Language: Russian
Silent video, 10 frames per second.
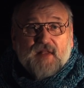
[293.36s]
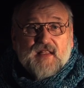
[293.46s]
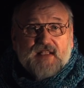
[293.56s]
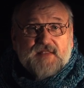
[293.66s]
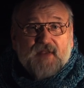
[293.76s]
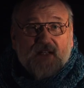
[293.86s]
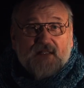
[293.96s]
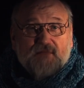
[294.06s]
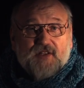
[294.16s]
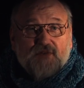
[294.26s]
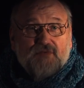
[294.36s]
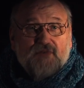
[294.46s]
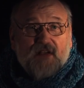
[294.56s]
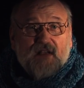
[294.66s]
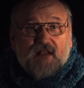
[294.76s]
малоразмерном
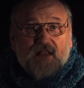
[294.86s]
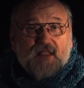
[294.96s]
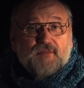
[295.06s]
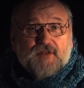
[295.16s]
ряду не